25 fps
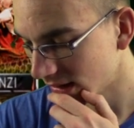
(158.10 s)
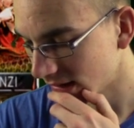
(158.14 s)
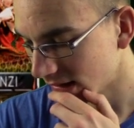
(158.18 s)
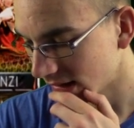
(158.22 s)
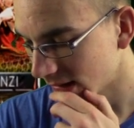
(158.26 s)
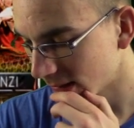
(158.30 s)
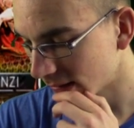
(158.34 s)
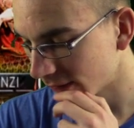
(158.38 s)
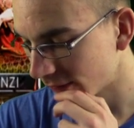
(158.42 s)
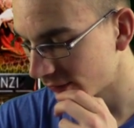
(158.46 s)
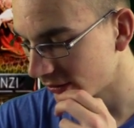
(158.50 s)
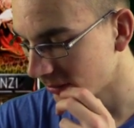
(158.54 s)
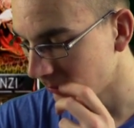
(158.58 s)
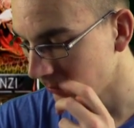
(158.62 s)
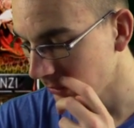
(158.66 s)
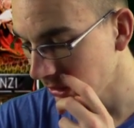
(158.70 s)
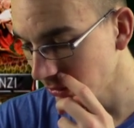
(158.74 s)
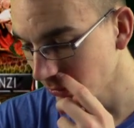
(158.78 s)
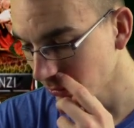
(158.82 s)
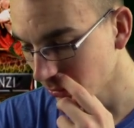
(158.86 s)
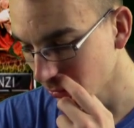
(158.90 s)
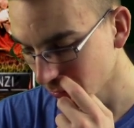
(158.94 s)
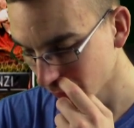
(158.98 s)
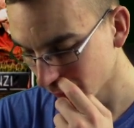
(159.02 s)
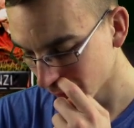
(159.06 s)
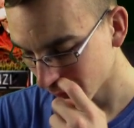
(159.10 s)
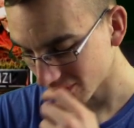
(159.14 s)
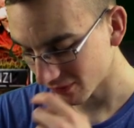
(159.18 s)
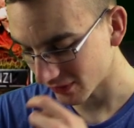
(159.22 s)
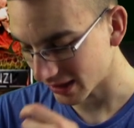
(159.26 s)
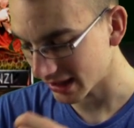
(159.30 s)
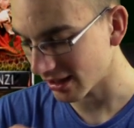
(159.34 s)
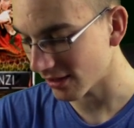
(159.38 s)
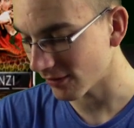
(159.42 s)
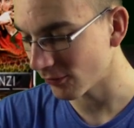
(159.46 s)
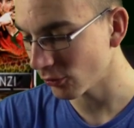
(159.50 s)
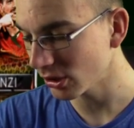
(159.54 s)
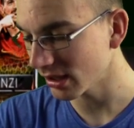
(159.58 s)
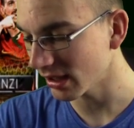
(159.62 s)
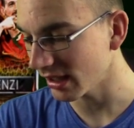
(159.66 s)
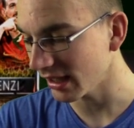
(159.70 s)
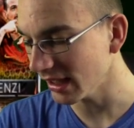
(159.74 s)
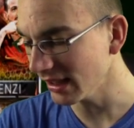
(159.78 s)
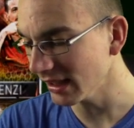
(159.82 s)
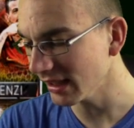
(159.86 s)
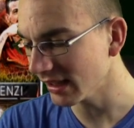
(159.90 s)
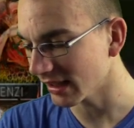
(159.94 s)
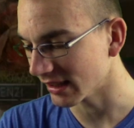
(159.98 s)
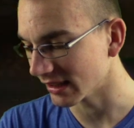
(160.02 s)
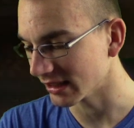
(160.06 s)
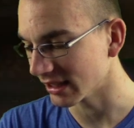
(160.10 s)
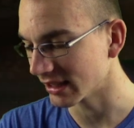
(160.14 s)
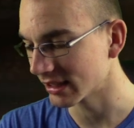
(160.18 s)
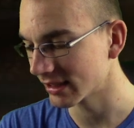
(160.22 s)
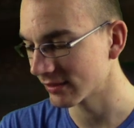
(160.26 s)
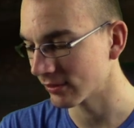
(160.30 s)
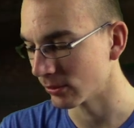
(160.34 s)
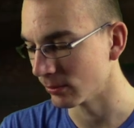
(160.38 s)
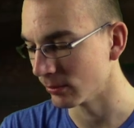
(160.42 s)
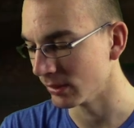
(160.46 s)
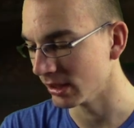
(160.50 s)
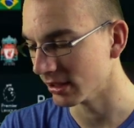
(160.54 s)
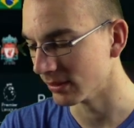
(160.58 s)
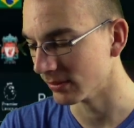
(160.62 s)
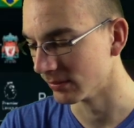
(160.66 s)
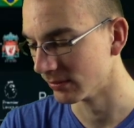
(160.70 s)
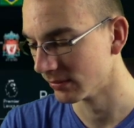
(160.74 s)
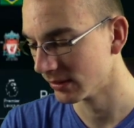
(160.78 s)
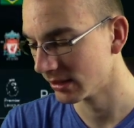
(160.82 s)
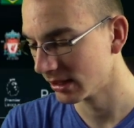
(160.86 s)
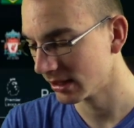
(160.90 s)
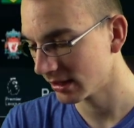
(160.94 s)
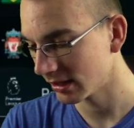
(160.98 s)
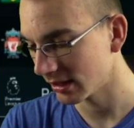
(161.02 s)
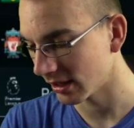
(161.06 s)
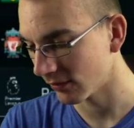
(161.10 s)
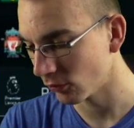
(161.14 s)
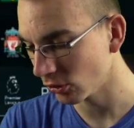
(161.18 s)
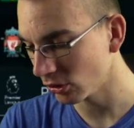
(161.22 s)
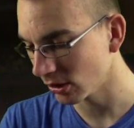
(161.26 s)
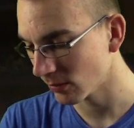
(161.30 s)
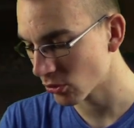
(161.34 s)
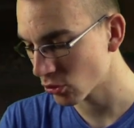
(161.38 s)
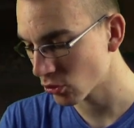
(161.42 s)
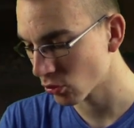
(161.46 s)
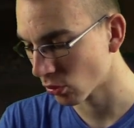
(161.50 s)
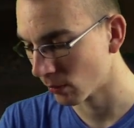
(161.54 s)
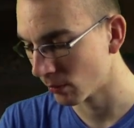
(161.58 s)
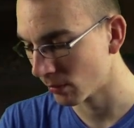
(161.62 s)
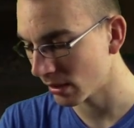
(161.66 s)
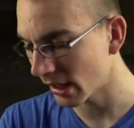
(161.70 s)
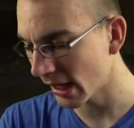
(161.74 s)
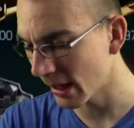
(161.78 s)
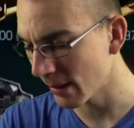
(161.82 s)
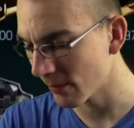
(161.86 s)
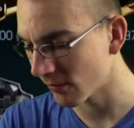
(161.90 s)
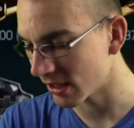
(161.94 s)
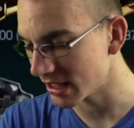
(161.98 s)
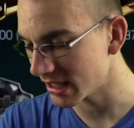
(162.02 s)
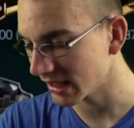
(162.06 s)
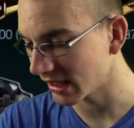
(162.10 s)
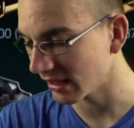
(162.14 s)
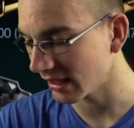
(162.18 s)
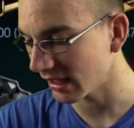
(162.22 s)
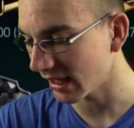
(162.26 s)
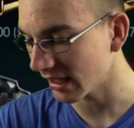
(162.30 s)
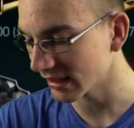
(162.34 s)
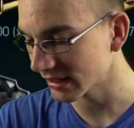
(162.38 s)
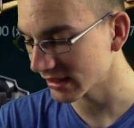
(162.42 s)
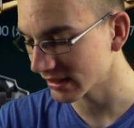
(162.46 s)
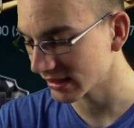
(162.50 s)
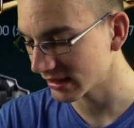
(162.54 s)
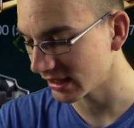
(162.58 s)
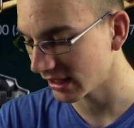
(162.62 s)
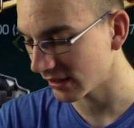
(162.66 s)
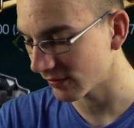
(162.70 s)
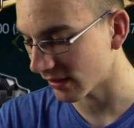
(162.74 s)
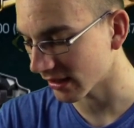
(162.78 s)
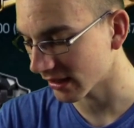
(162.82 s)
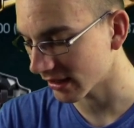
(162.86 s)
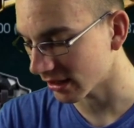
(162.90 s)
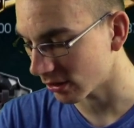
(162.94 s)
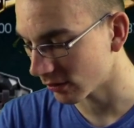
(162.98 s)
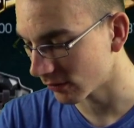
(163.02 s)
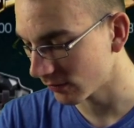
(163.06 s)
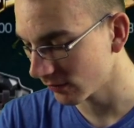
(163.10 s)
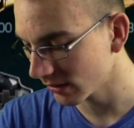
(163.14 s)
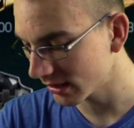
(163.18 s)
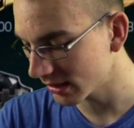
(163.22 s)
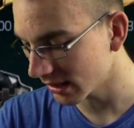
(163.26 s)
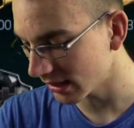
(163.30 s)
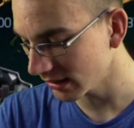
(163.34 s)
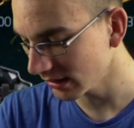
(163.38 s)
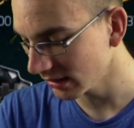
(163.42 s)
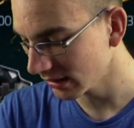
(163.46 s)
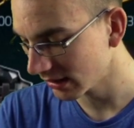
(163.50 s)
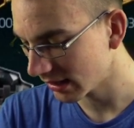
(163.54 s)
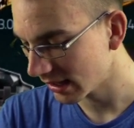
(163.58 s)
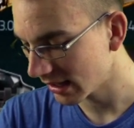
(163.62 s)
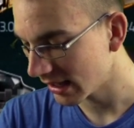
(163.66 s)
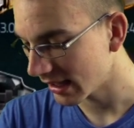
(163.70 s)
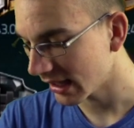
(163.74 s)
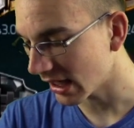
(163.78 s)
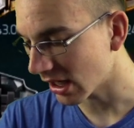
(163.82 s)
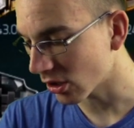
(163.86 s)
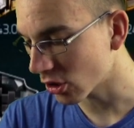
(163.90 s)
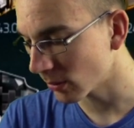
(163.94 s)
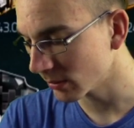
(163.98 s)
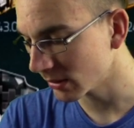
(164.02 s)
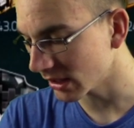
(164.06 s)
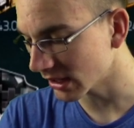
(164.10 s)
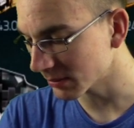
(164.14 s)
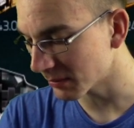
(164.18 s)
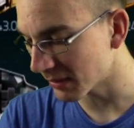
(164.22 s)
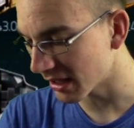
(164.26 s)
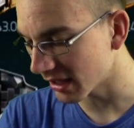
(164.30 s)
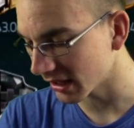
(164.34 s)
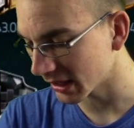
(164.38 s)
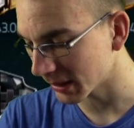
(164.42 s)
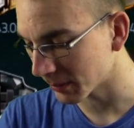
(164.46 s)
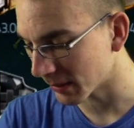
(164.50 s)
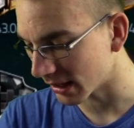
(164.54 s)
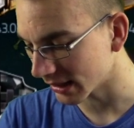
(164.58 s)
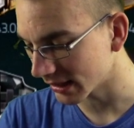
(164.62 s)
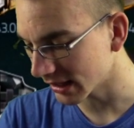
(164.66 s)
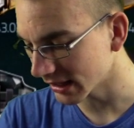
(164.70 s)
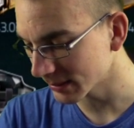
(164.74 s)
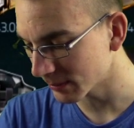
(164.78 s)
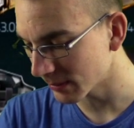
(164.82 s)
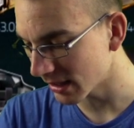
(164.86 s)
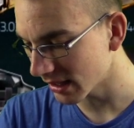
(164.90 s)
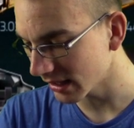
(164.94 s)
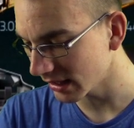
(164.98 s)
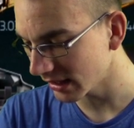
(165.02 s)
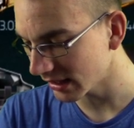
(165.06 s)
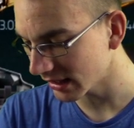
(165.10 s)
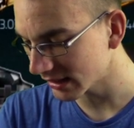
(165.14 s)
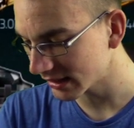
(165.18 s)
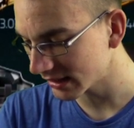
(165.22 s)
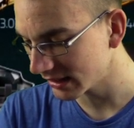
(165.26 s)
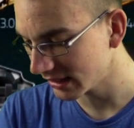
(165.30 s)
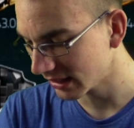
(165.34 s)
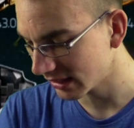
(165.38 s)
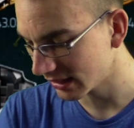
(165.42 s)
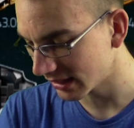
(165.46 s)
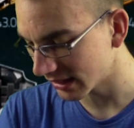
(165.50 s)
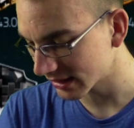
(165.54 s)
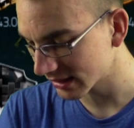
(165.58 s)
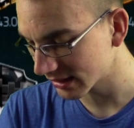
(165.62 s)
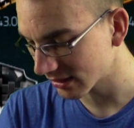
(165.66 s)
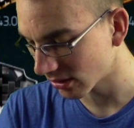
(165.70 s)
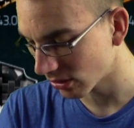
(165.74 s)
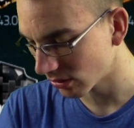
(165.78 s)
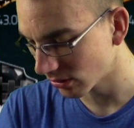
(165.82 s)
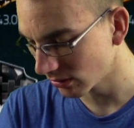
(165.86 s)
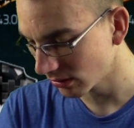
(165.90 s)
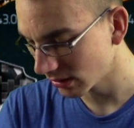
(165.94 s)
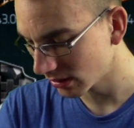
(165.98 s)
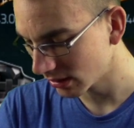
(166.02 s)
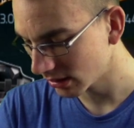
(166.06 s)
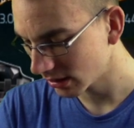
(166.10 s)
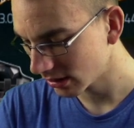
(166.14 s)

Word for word: Aber Firmino, weil der wird ja eh nicht ersetzt von mir. Der wird im Sturm bleiben, weil ich den erstens nicht verkaufen kann. Ja, komm, das mache ich mal. Das mache ich jetzt hier. Let's go.